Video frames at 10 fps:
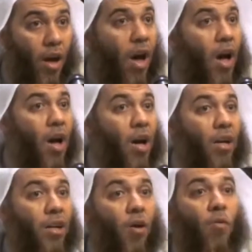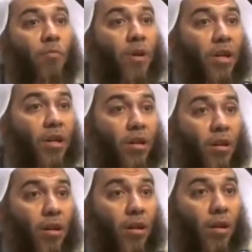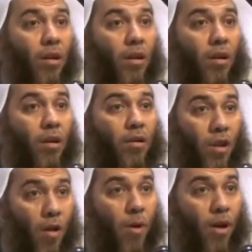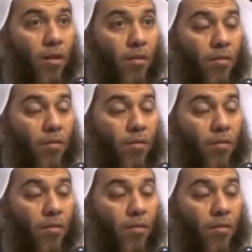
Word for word: آخر يوم من شعبان